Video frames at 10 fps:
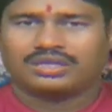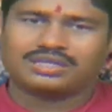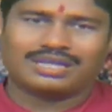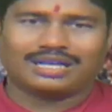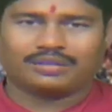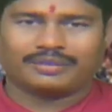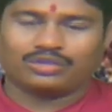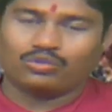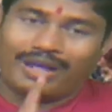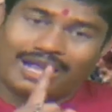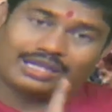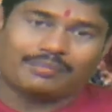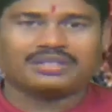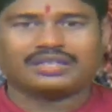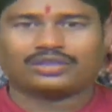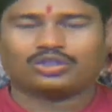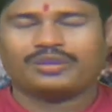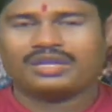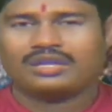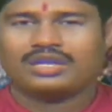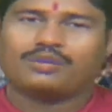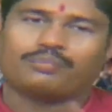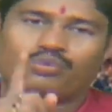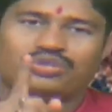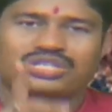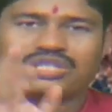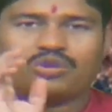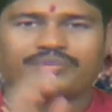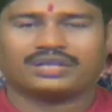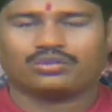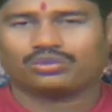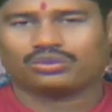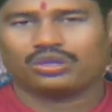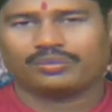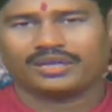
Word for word: সেটা আলাদা পার কিন্তু ভাগ্যে আপনার থাকতে হবে প্রচেষ্টাও আপনাকে করতে হবে